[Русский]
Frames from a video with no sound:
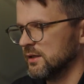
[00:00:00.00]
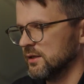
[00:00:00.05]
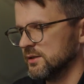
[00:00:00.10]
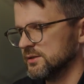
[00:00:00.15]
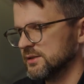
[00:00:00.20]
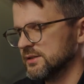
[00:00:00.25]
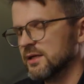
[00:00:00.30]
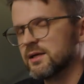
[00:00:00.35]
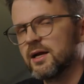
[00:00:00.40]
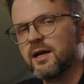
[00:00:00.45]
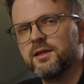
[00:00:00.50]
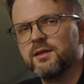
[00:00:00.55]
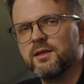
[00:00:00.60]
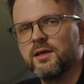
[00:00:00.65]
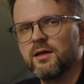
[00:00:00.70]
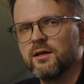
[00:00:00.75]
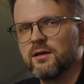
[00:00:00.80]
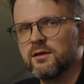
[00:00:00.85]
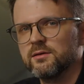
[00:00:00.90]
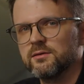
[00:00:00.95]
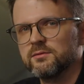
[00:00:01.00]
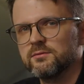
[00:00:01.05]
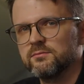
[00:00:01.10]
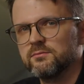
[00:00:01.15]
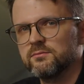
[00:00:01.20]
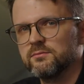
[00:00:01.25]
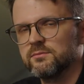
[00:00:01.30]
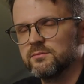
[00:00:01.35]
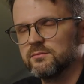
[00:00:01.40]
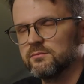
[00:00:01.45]
э, заранее,
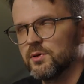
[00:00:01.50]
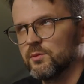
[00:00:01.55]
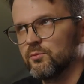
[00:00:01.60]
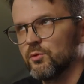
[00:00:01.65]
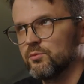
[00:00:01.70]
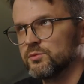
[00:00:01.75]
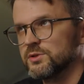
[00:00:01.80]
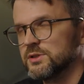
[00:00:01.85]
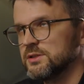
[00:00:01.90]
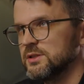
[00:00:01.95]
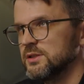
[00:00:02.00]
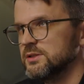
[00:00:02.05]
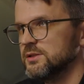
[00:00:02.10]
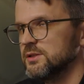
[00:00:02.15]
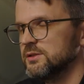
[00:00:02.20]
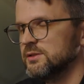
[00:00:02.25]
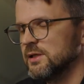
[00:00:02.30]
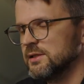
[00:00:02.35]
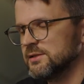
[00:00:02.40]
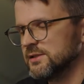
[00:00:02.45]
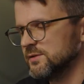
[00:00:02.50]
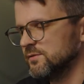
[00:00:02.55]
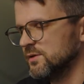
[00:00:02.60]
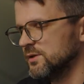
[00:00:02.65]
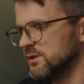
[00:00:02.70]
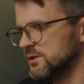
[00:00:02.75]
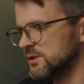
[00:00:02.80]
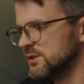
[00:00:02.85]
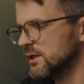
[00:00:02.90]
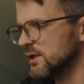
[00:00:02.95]
по-моему, за 10 дней, за 2
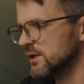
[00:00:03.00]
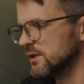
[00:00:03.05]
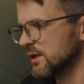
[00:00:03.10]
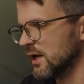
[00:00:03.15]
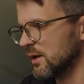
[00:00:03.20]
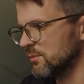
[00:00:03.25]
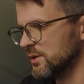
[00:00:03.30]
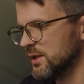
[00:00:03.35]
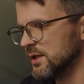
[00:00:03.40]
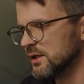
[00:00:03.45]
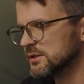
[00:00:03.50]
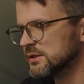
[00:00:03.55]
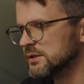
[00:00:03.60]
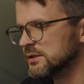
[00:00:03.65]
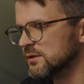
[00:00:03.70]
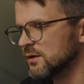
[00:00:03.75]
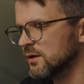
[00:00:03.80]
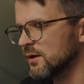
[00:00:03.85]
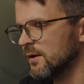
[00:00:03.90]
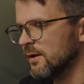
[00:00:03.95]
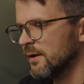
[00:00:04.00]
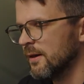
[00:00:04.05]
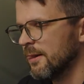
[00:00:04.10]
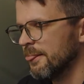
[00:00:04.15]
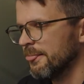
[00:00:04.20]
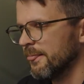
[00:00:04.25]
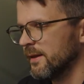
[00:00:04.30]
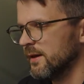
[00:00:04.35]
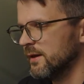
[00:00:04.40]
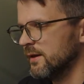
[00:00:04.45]
недели на объекты
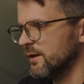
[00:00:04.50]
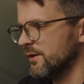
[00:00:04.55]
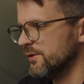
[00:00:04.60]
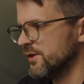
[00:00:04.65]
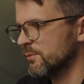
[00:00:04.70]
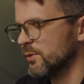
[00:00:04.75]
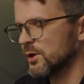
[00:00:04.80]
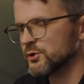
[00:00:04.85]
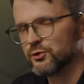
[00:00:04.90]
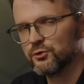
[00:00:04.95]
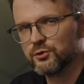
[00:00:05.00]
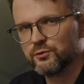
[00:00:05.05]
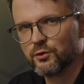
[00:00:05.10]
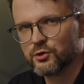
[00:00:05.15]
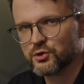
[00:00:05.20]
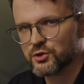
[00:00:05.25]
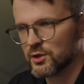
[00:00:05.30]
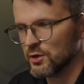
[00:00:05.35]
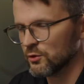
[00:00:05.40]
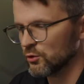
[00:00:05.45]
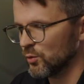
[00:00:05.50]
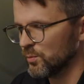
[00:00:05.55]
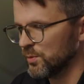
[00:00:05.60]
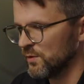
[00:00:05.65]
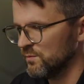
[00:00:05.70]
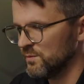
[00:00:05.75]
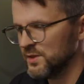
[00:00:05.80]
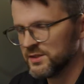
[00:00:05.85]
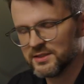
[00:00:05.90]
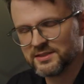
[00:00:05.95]
и небольшой творческой
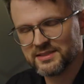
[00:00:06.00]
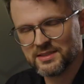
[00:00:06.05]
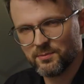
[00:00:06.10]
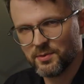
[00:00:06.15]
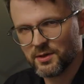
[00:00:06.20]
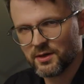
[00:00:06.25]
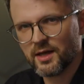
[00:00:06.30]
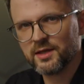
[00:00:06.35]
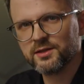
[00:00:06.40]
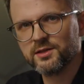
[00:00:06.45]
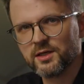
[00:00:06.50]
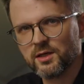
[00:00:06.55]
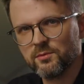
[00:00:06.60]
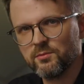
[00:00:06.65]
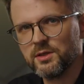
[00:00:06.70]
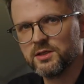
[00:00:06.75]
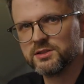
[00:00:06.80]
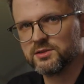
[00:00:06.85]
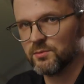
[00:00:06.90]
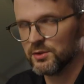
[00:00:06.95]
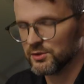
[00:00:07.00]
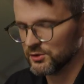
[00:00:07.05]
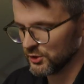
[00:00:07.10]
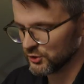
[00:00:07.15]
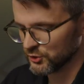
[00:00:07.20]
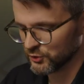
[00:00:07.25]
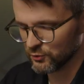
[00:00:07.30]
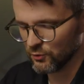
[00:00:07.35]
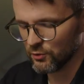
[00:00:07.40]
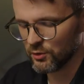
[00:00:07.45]
группой вместе с операторами, с
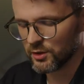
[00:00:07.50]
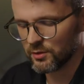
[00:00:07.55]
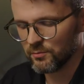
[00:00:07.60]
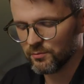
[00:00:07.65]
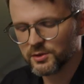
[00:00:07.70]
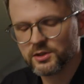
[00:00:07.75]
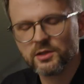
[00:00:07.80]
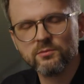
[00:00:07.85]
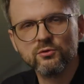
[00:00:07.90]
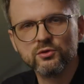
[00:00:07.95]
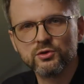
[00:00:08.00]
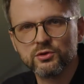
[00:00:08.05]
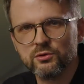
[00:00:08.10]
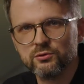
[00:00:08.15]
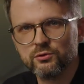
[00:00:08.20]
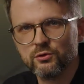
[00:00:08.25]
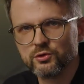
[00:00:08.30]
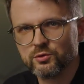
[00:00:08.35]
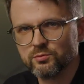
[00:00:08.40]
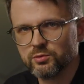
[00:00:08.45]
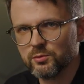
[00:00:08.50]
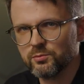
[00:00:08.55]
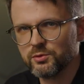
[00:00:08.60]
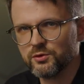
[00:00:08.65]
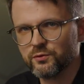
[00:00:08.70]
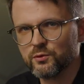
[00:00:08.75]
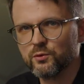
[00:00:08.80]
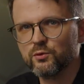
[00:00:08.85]
монтажером, потому что он должен был быть в